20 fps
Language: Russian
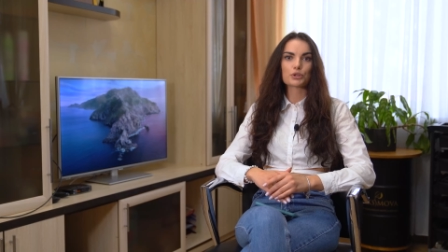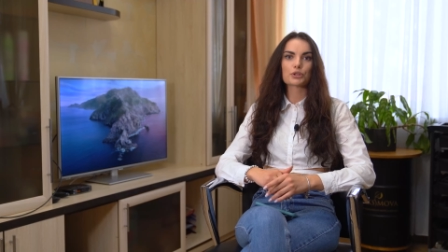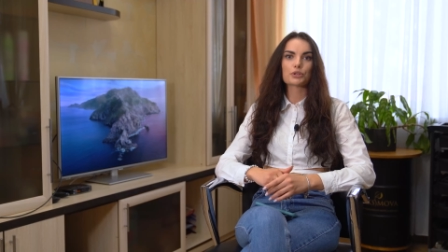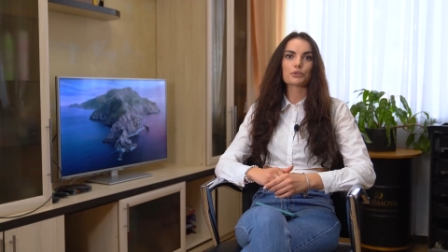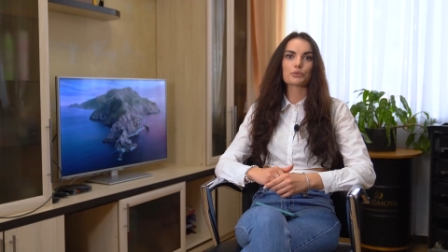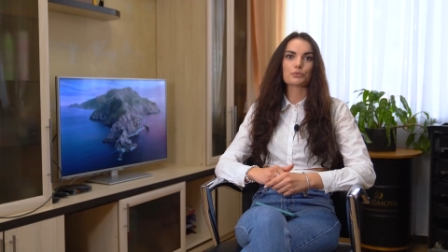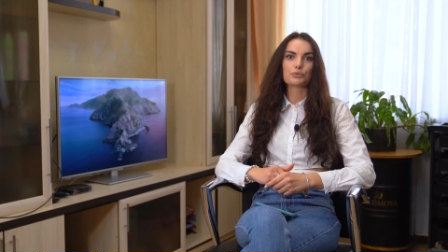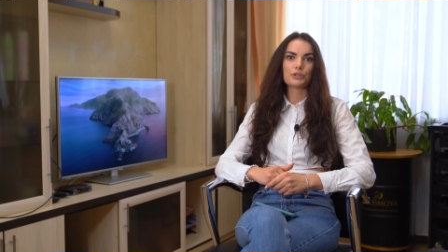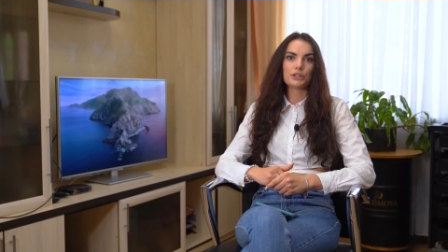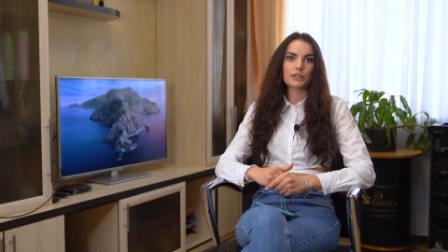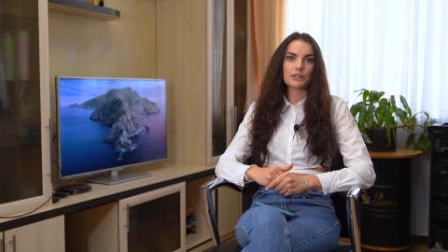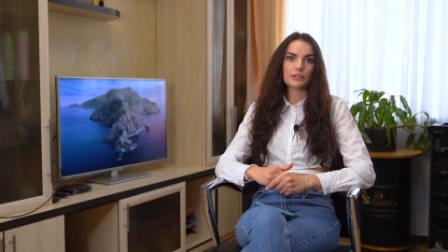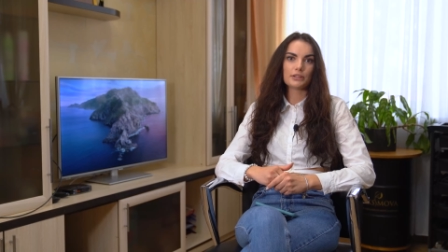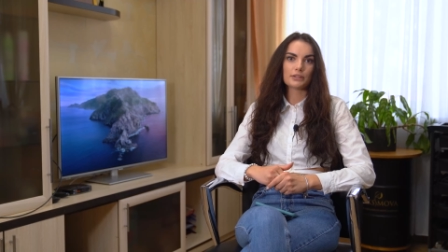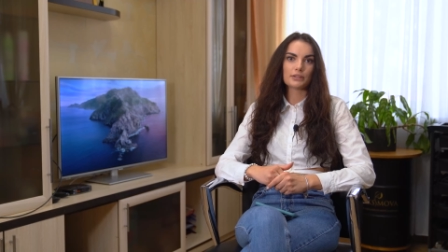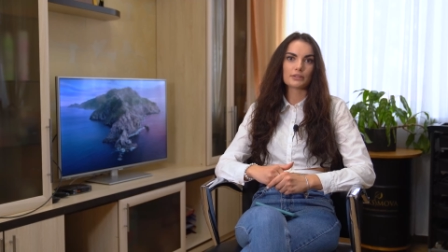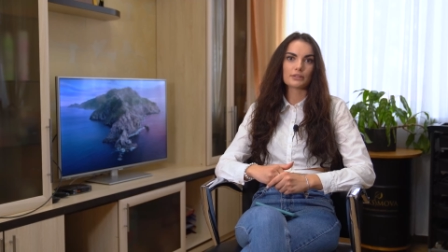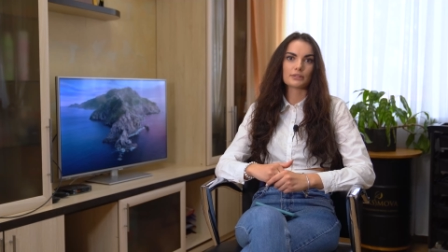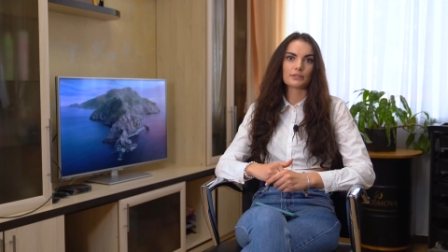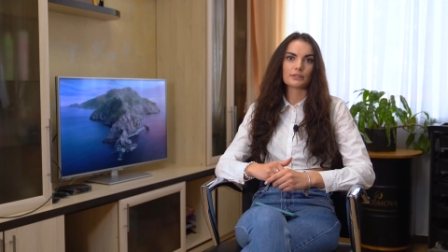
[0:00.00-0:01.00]
что у
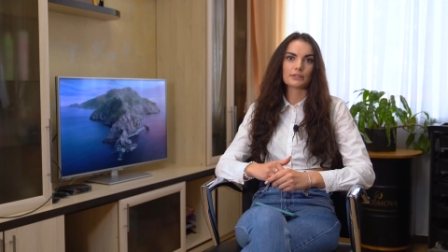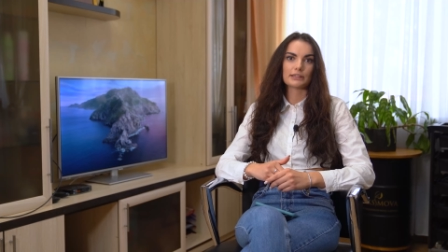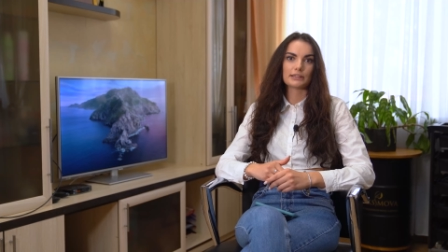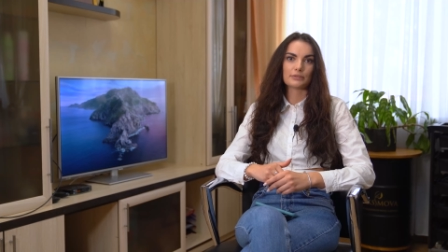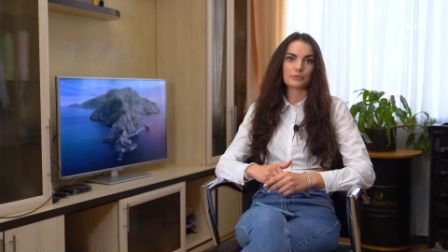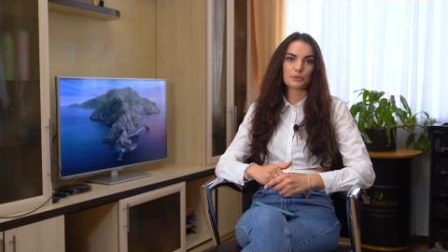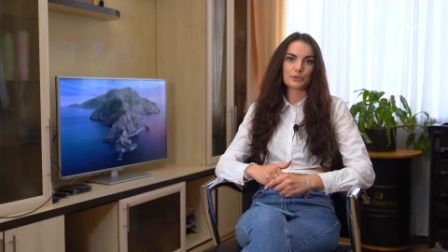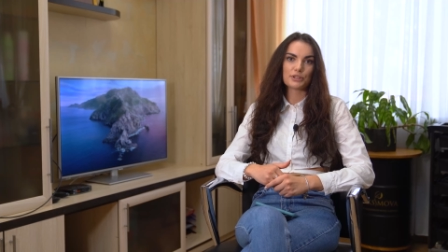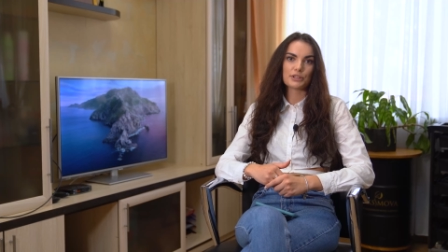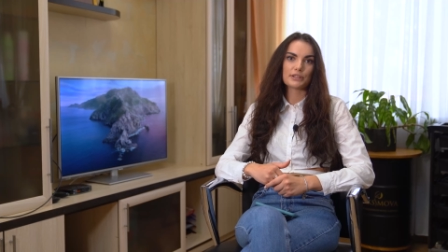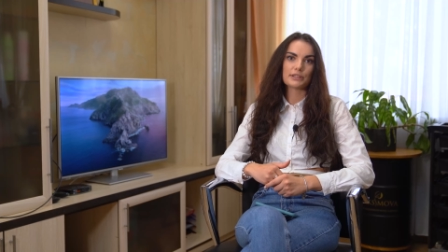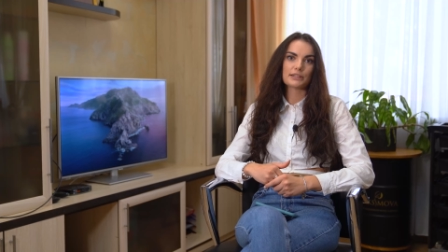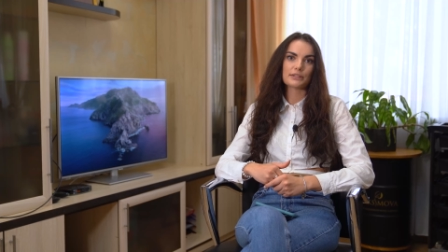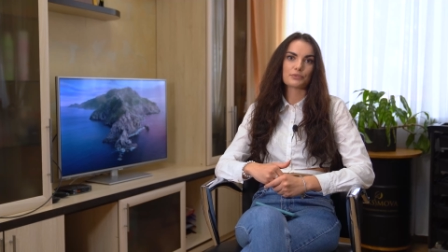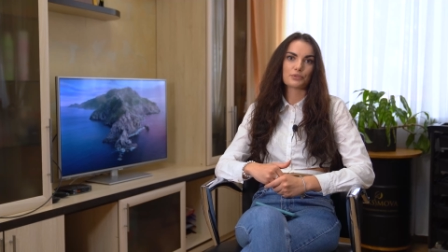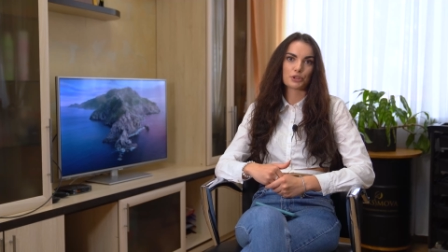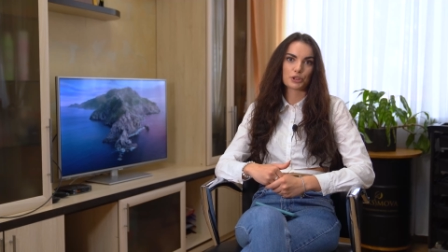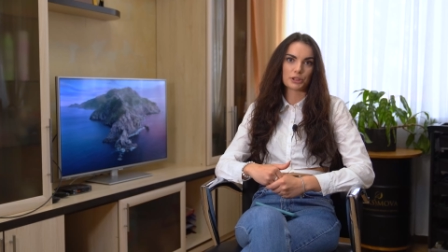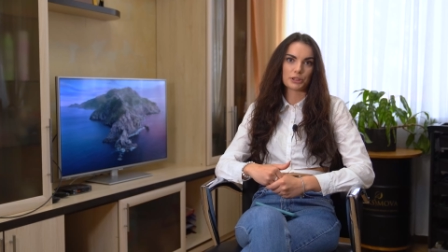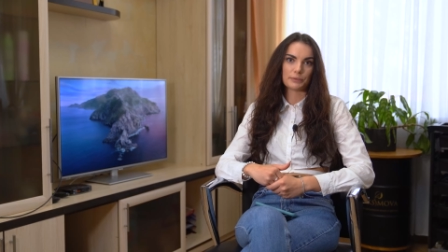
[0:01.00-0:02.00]
них э, заводится
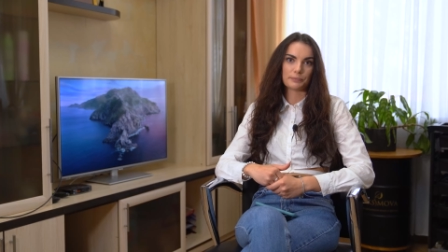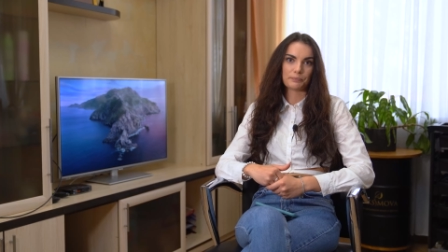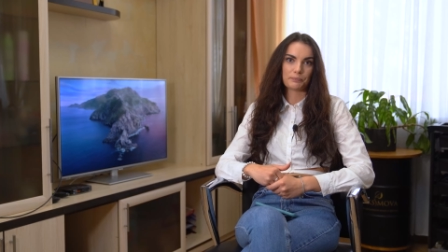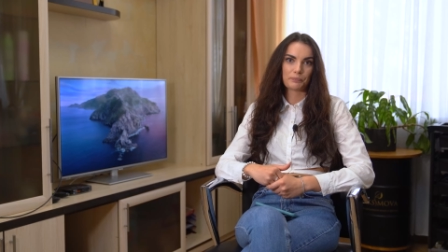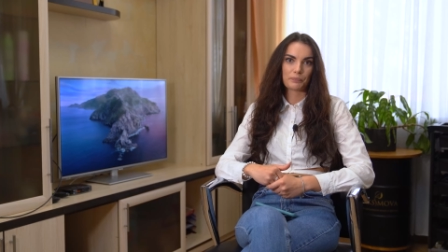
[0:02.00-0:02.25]
вши.